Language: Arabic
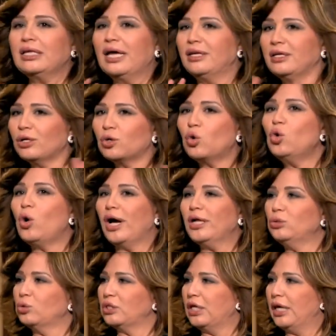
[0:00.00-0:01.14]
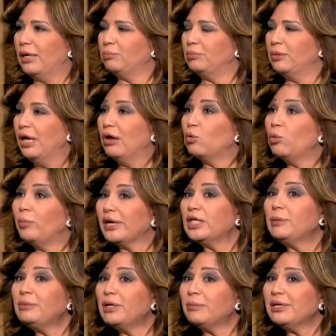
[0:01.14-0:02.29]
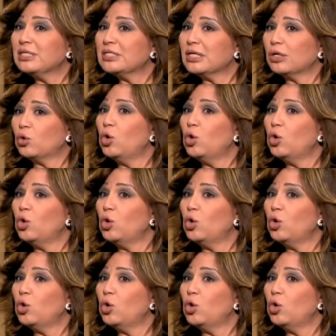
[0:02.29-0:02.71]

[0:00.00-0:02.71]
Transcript: يعني كله عنده اكتئاب مكتئب وبجيب نماذج